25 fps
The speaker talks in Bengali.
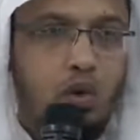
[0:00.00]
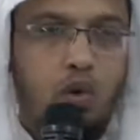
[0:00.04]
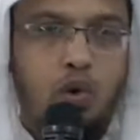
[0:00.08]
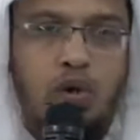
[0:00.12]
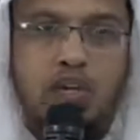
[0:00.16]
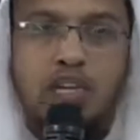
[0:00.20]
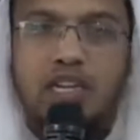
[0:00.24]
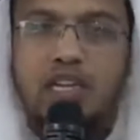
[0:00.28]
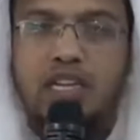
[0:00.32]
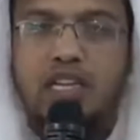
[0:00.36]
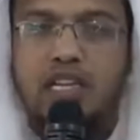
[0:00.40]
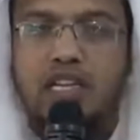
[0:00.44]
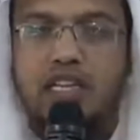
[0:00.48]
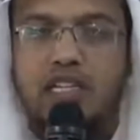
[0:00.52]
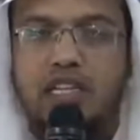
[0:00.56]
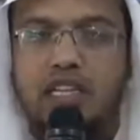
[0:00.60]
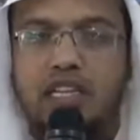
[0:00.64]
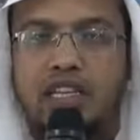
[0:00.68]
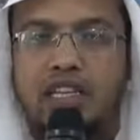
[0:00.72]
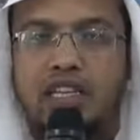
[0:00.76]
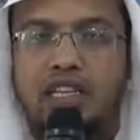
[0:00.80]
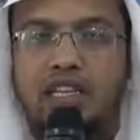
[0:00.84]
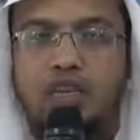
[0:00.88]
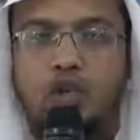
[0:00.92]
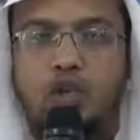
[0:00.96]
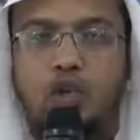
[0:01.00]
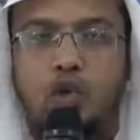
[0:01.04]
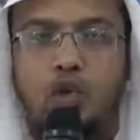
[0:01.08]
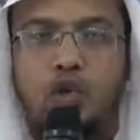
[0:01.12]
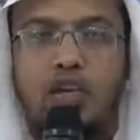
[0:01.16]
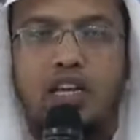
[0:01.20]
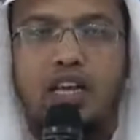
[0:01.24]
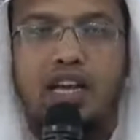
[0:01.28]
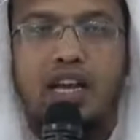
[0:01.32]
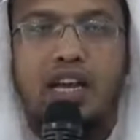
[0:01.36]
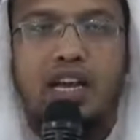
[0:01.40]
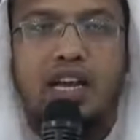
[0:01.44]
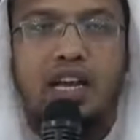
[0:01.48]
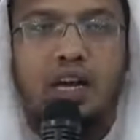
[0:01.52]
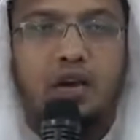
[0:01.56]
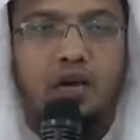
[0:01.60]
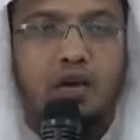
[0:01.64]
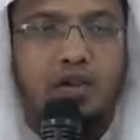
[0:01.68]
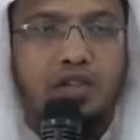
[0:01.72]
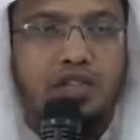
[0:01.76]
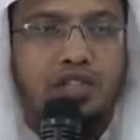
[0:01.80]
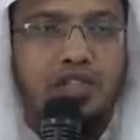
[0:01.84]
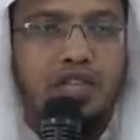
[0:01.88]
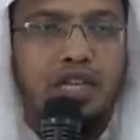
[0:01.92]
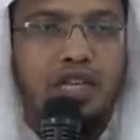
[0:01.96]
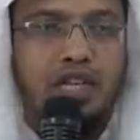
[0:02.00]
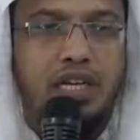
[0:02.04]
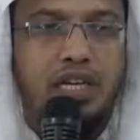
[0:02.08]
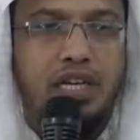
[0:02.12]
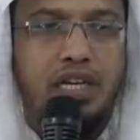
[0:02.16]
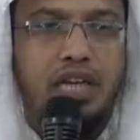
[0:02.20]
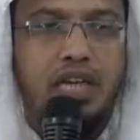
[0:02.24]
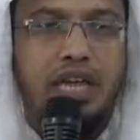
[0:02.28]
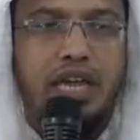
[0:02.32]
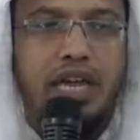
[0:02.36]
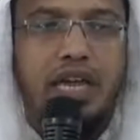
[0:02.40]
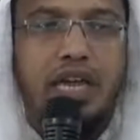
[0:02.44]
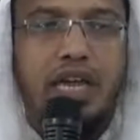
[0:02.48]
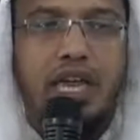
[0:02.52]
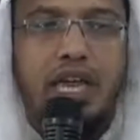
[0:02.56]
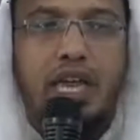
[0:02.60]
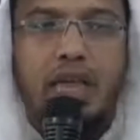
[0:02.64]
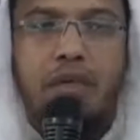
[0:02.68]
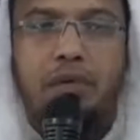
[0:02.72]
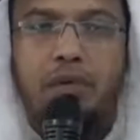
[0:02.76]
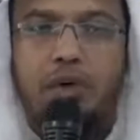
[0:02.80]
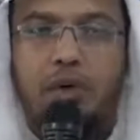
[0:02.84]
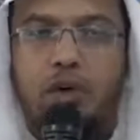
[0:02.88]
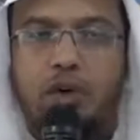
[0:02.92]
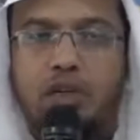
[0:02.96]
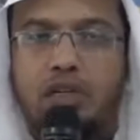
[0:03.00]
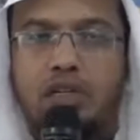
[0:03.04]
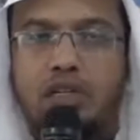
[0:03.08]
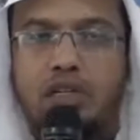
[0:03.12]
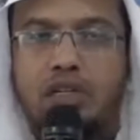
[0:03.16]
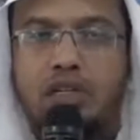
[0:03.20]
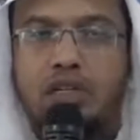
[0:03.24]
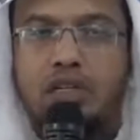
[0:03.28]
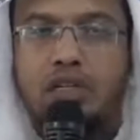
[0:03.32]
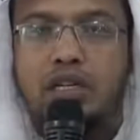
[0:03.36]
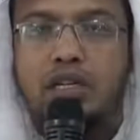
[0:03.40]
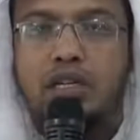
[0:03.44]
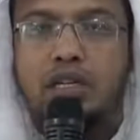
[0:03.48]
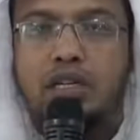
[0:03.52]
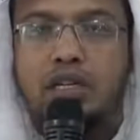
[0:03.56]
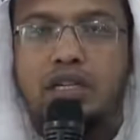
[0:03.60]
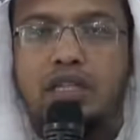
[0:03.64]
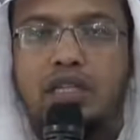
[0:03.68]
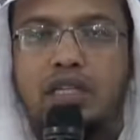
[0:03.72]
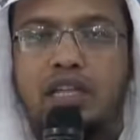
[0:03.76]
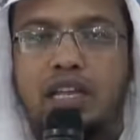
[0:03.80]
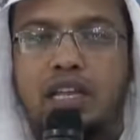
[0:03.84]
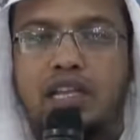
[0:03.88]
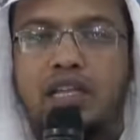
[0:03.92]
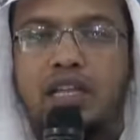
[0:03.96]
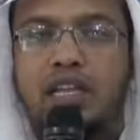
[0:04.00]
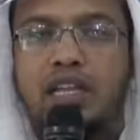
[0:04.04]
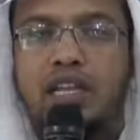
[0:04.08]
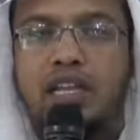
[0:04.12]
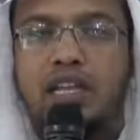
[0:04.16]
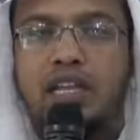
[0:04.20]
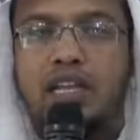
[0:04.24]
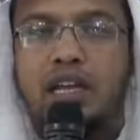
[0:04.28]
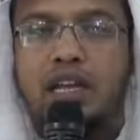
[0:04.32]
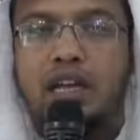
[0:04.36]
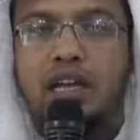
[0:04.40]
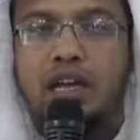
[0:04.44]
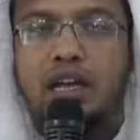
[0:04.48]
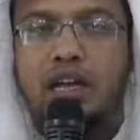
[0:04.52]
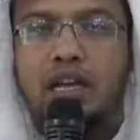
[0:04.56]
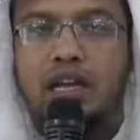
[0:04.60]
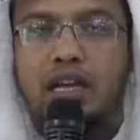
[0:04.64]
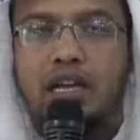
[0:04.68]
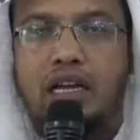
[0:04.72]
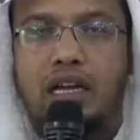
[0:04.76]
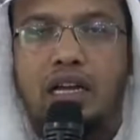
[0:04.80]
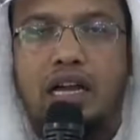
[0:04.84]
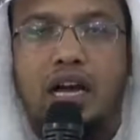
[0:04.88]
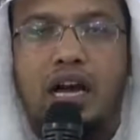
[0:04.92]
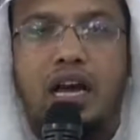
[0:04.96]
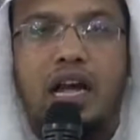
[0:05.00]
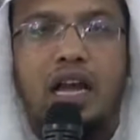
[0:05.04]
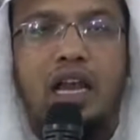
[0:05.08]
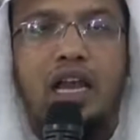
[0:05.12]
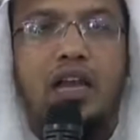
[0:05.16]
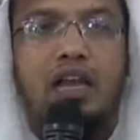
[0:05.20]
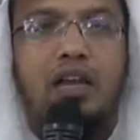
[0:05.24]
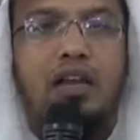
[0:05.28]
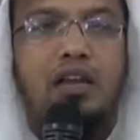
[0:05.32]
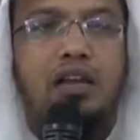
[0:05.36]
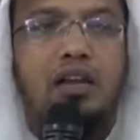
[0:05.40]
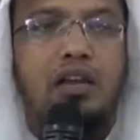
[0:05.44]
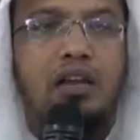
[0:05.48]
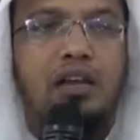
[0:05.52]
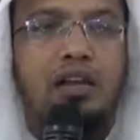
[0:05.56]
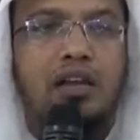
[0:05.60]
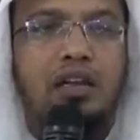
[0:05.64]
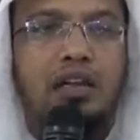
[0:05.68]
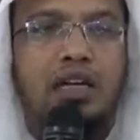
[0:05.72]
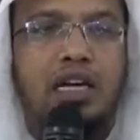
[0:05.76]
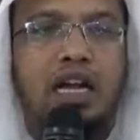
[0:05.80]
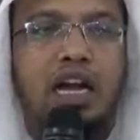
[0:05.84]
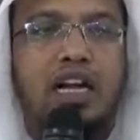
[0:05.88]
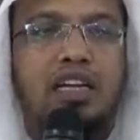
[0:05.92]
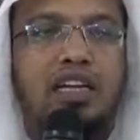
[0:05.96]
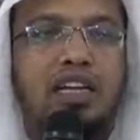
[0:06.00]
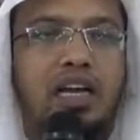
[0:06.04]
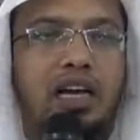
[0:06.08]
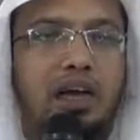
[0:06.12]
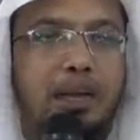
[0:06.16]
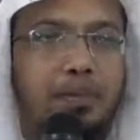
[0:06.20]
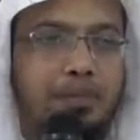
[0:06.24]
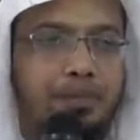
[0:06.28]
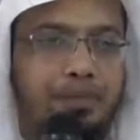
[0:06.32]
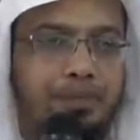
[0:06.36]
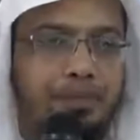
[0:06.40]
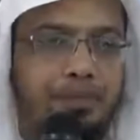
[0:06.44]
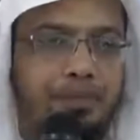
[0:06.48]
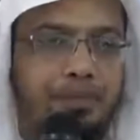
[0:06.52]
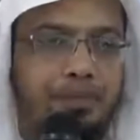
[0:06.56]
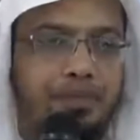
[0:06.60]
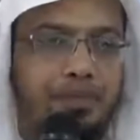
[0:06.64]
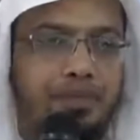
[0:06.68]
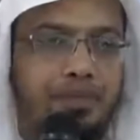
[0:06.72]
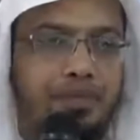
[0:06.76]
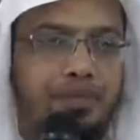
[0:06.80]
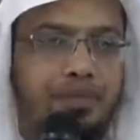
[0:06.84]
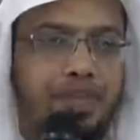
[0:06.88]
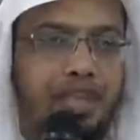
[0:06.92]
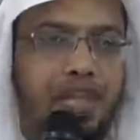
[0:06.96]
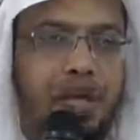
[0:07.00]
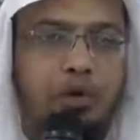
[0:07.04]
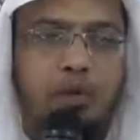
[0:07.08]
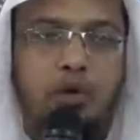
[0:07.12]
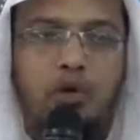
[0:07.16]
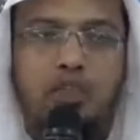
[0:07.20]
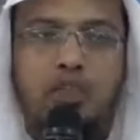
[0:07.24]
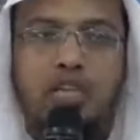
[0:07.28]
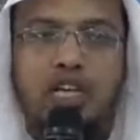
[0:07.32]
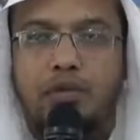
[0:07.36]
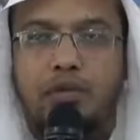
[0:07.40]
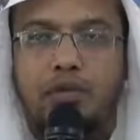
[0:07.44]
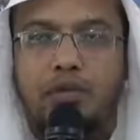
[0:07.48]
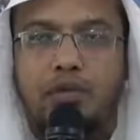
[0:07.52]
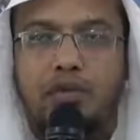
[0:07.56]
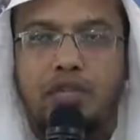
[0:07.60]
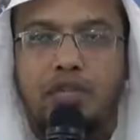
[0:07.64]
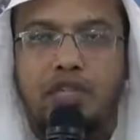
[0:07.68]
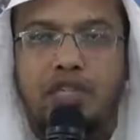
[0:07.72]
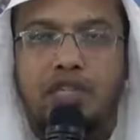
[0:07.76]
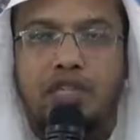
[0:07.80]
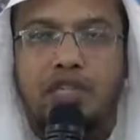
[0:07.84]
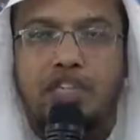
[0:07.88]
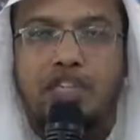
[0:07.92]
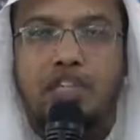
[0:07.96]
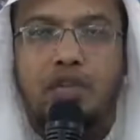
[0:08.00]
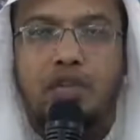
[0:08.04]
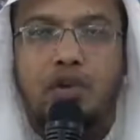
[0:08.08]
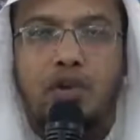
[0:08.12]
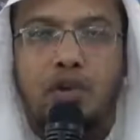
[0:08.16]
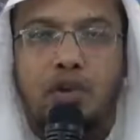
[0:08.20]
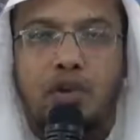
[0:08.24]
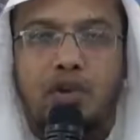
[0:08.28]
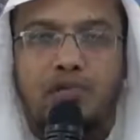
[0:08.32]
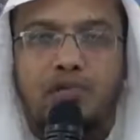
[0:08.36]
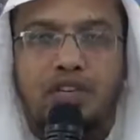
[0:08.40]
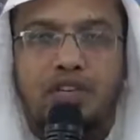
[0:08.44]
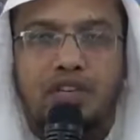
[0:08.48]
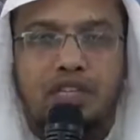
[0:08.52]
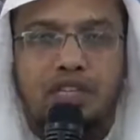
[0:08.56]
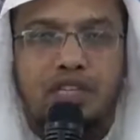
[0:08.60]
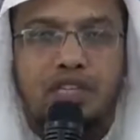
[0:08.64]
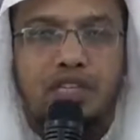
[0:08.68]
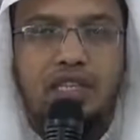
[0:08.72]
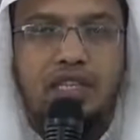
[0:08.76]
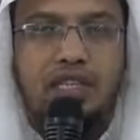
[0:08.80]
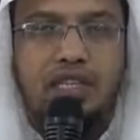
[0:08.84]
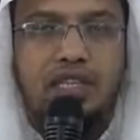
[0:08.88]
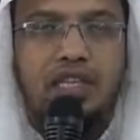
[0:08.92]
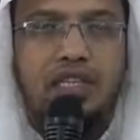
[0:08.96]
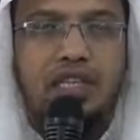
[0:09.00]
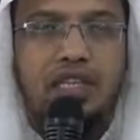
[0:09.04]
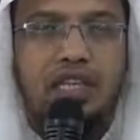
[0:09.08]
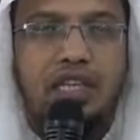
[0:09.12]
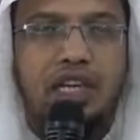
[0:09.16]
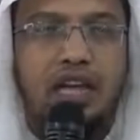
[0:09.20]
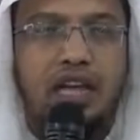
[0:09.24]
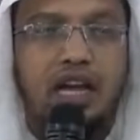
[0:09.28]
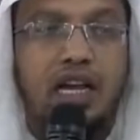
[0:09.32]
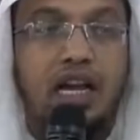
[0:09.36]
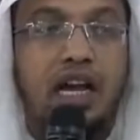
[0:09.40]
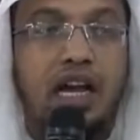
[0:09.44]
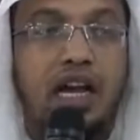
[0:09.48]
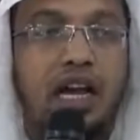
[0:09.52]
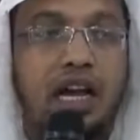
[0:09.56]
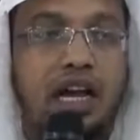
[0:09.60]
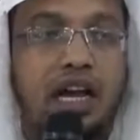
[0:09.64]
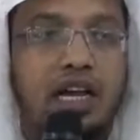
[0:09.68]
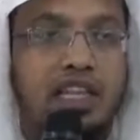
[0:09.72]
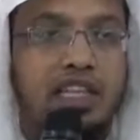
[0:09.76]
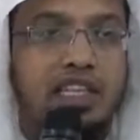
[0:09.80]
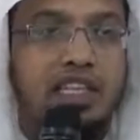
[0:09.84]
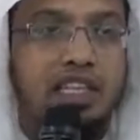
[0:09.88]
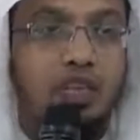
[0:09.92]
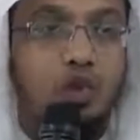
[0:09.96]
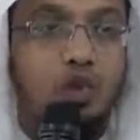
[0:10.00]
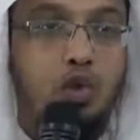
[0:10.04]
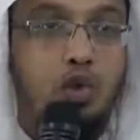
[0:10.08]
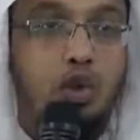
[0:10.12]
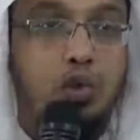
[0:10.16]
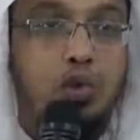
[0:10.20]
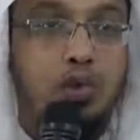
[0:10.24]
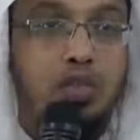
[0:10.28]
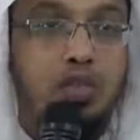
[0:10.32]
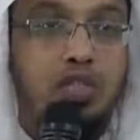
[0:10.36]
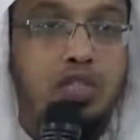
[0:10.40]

উল্টা দিকে তাদেরকে ঝুলিয়ে রাখা হয়েছে এবং তাদের গাল কাটা এবং সেখান থেকে রক্ত ঝরঝর করে টপটপ করে পড়ছে